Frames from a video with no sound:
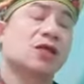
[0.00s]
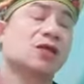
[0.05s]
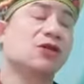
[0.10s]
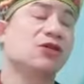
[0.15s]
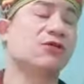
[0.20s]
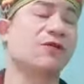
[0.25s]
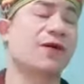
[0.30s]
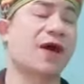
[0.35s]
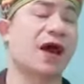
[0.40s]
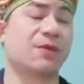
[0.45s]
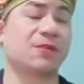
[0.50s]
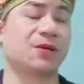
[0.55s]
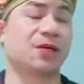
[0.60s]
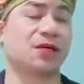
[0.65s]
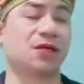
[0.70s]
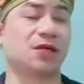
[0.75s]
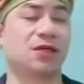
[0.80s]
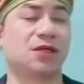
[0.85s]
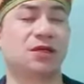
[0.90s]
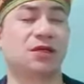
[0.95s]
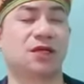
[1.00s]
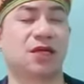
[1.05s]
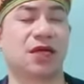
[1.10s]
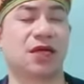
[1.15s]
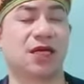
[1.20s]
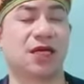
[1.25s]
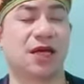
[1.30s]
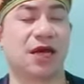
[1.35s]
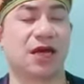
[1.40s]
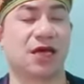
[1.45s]
vô pha tư
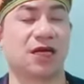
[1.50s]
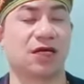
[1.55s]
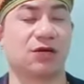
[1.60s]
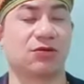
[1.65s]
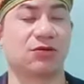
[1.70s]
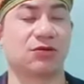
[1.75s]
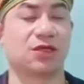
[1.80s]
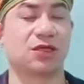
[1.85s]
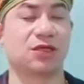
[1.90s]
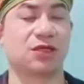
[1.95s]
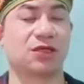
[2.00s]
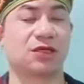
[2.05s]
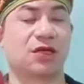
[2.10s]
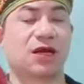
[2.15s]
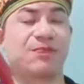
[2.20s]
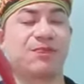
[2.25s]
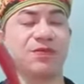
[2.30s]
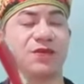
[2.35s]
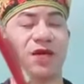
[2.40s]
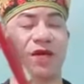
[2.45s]
đi đầy đục sư cầm